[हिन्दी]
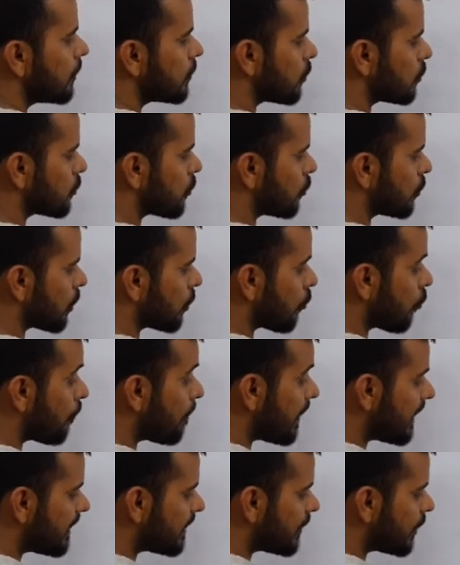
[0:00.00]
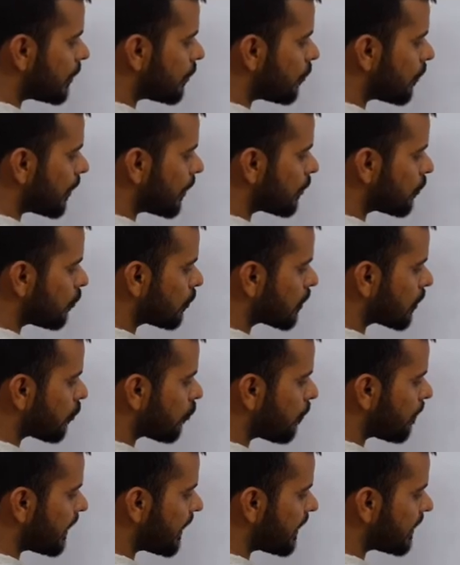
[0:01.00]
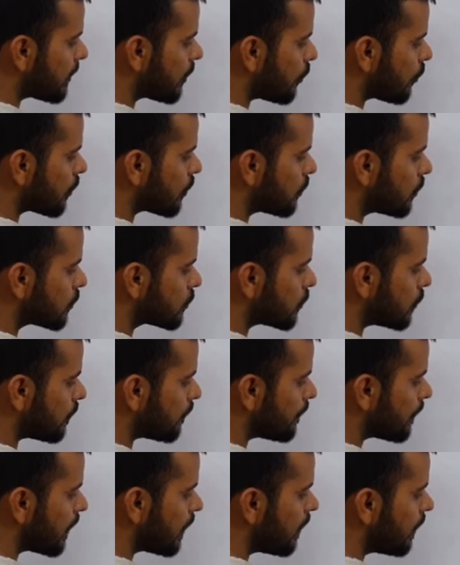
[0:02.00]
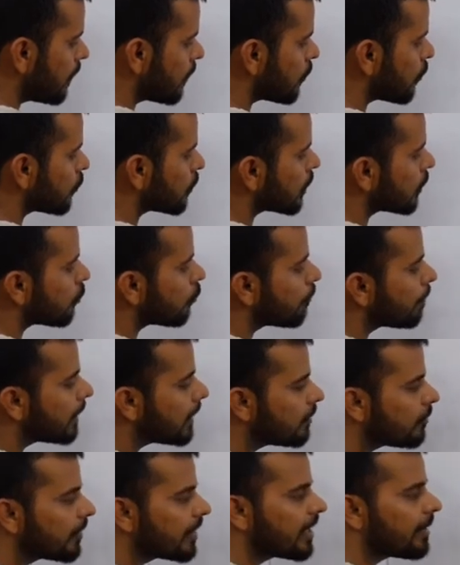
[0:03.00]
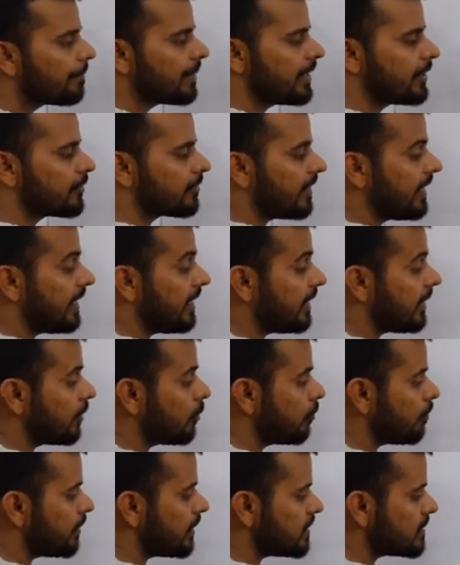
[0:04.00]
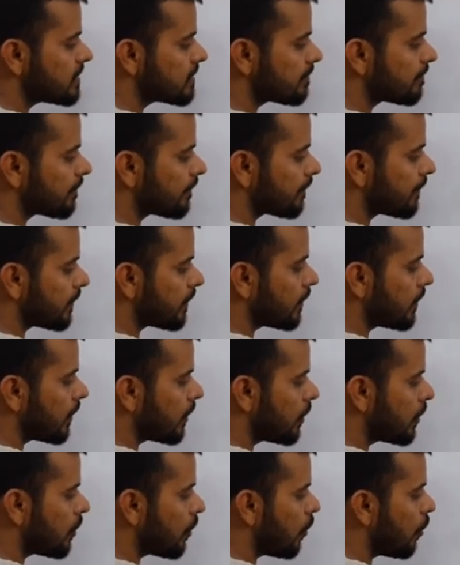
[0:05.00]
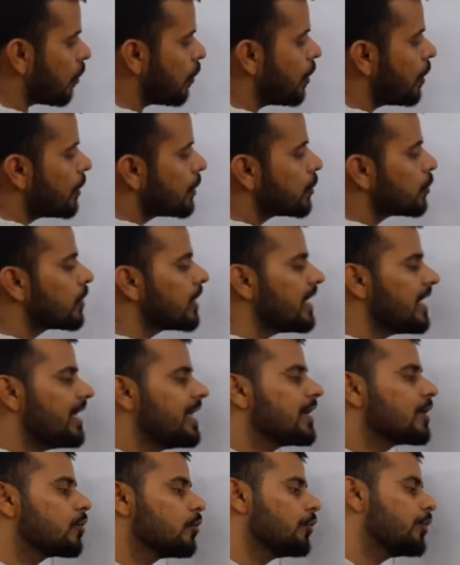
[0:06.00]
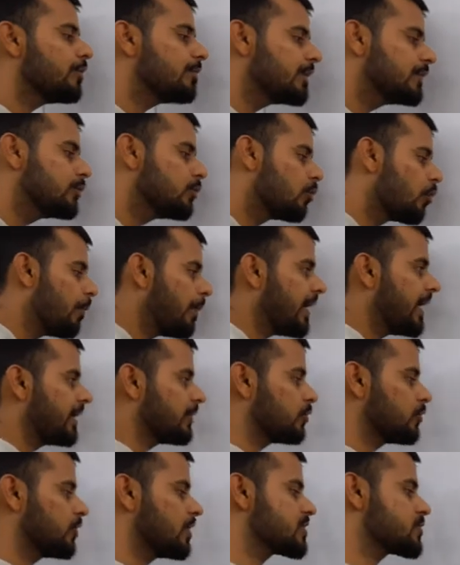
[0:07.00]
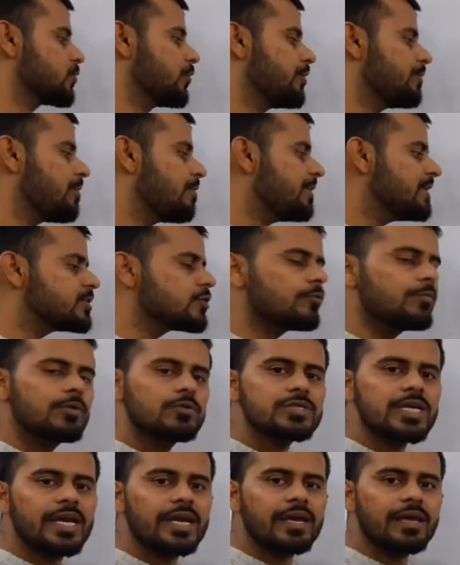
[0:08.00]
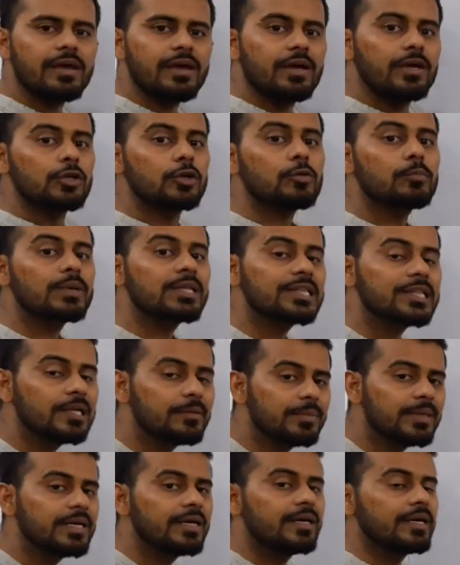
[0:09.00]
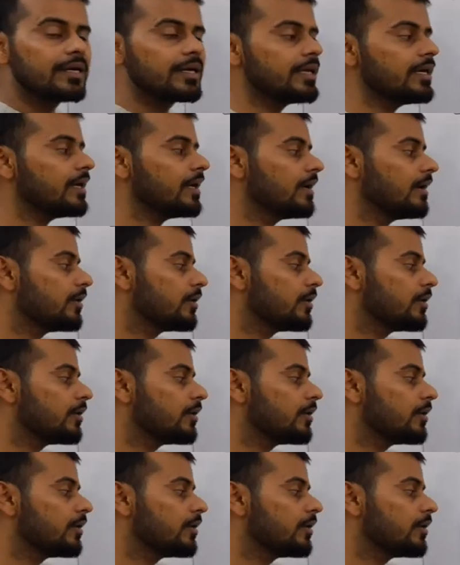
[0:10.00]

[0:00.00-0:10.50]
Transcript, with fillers: तो टोटल रुपए कितने होंगे टोटल रुपए कितने होंगे दोस्तों टोटल रुपए होंगे यहाँ पे ट्वेंटी रुपीज़ क्यों क्योंकि एक कॉइन में दो रुपए हैं तो दस कॉइन में बीस रुपए हो जाएंगे तो मतलब कि